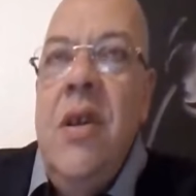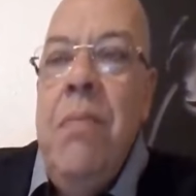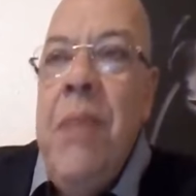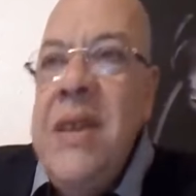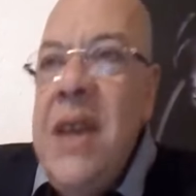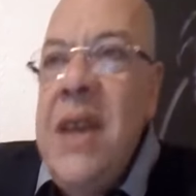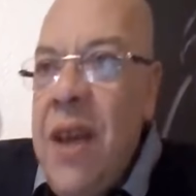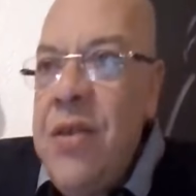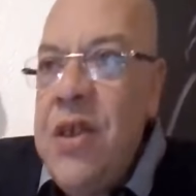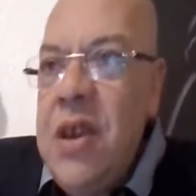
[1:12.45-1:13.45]
ما
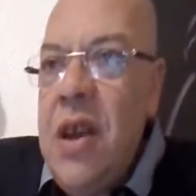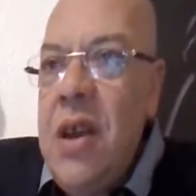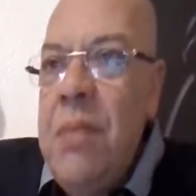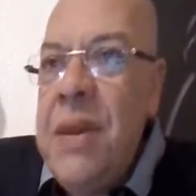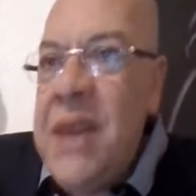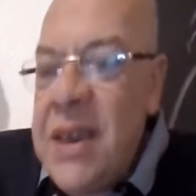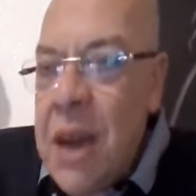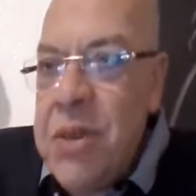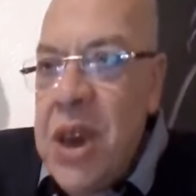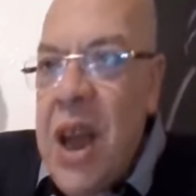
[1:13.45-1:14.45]
تعترفش ما
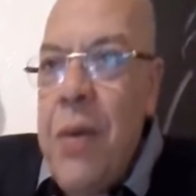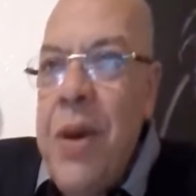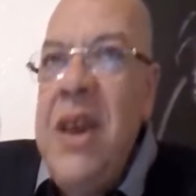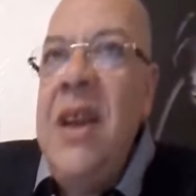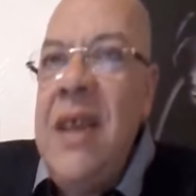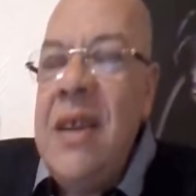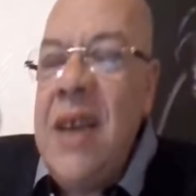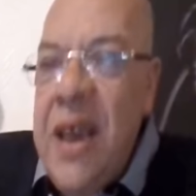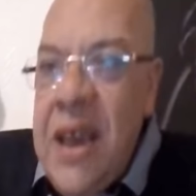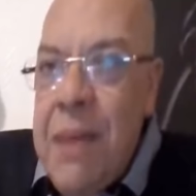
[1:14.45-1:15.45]
تحترمش القوانين اللي
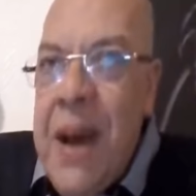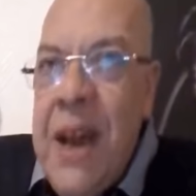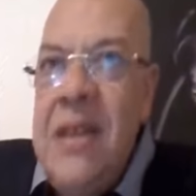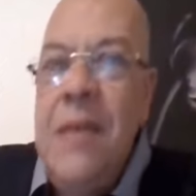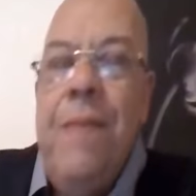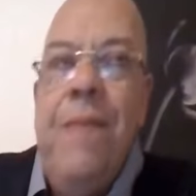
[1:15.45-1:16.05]
دارتها هي بعد